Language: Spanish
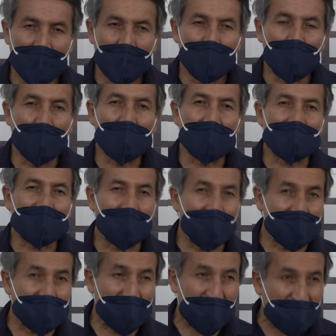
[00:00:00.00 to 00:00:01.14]
porque a través
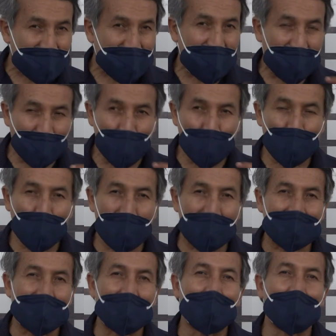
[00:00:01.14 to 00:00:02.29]
del arte y la cultura
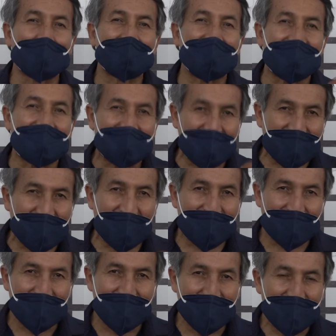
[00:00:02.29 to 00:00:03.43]
tenemos identidad
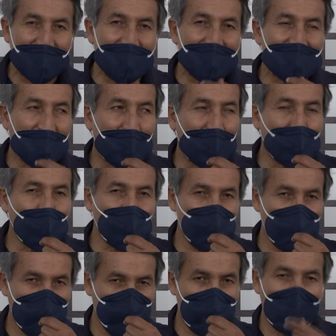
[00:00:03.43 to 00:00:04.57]
y sabemos
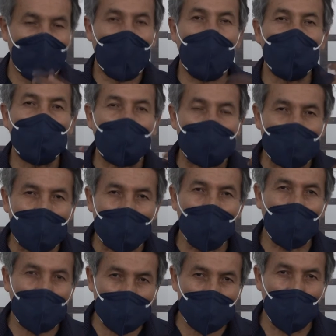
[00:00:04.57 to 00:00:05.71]
apreciar lo
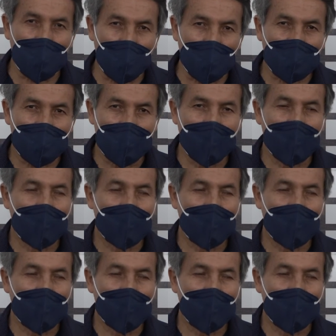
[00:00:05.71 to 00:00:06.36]
que somos